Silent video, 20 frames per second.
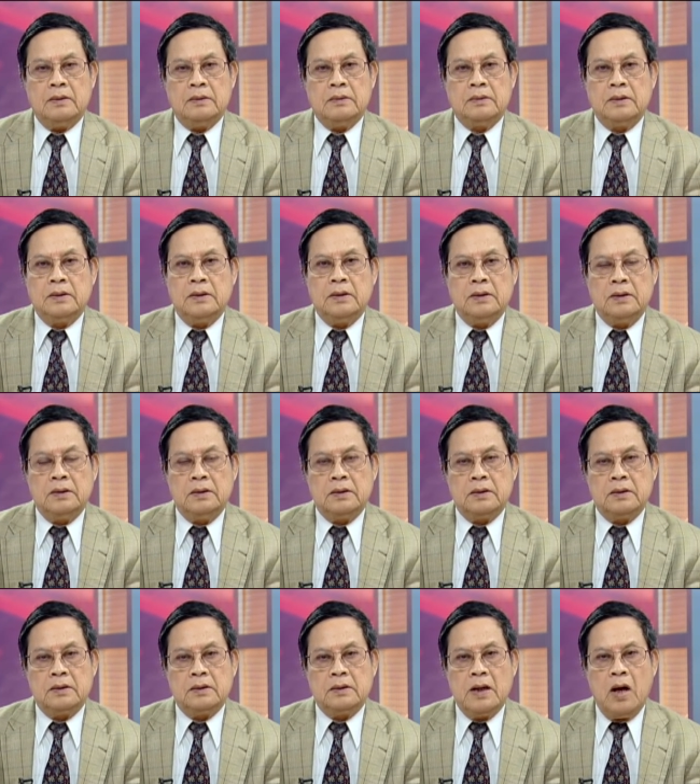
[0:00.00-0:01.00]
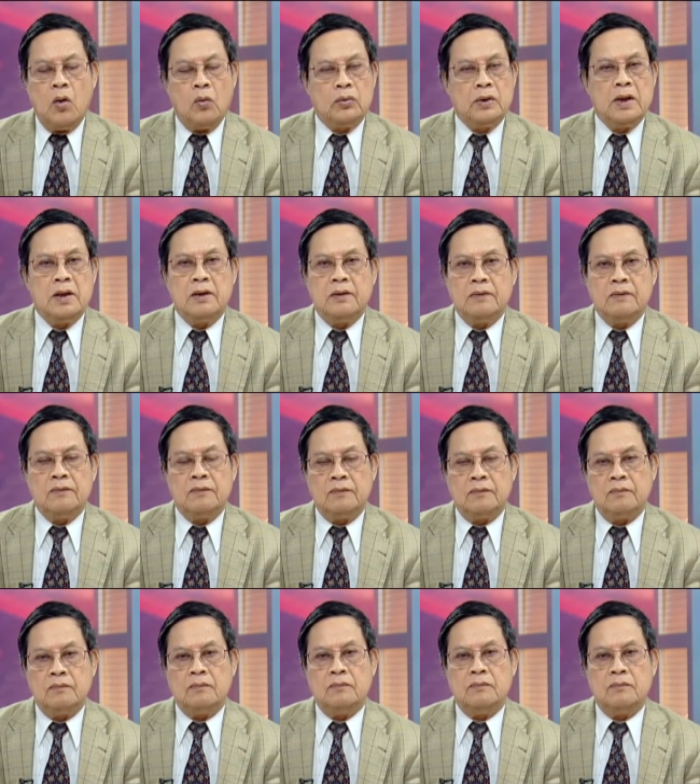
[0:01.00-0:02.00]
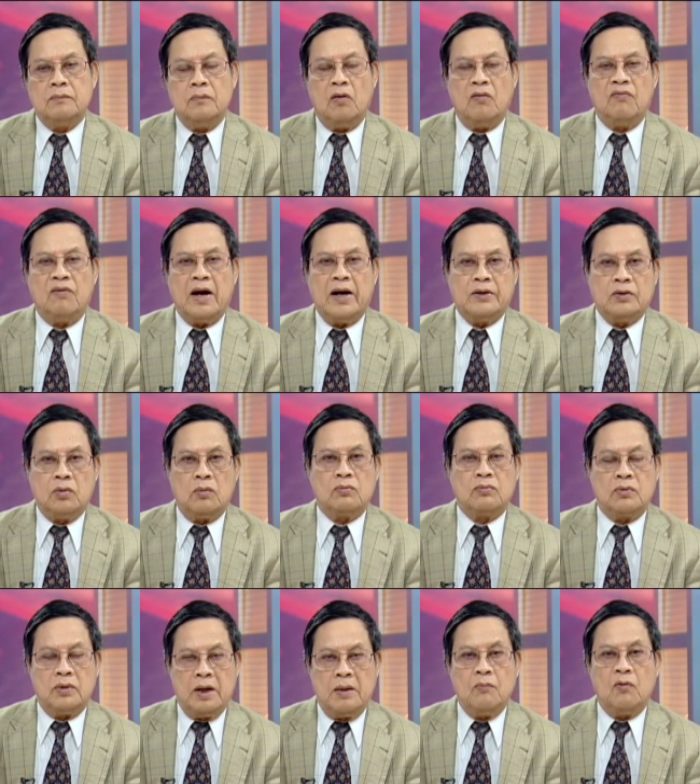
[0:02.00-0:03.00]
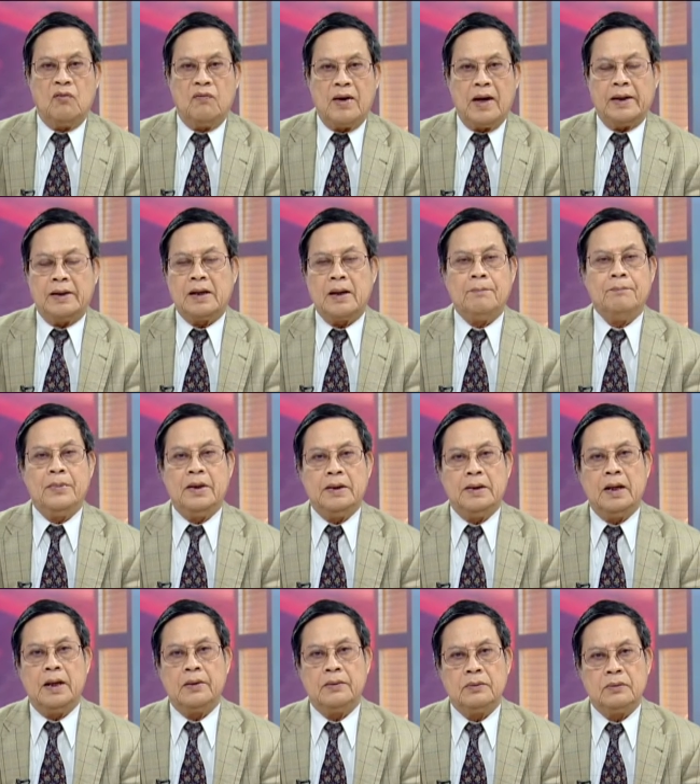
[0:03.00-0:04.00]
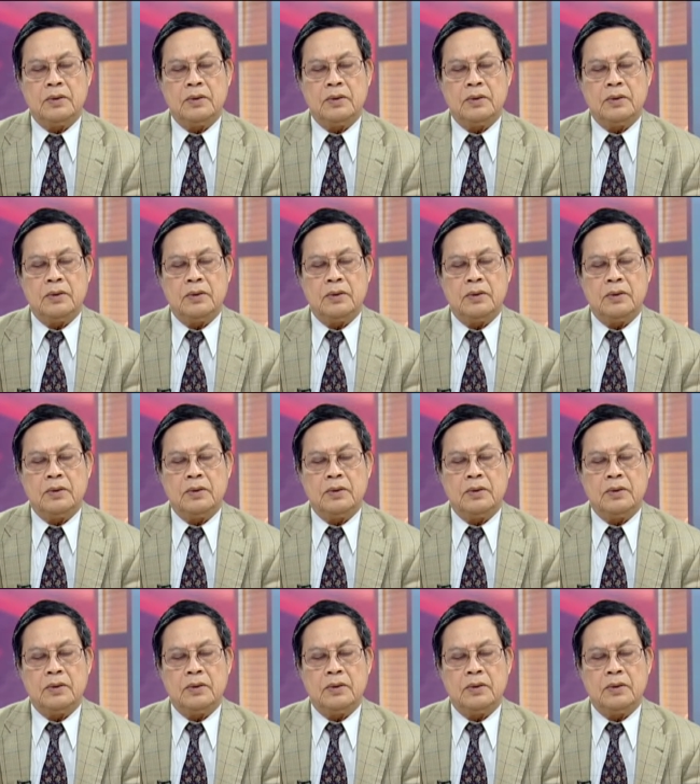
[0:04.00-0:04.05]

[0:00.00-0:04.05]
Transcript: Từ đầu tiên một vài chục rồi đến một vài trăm bệnh nhân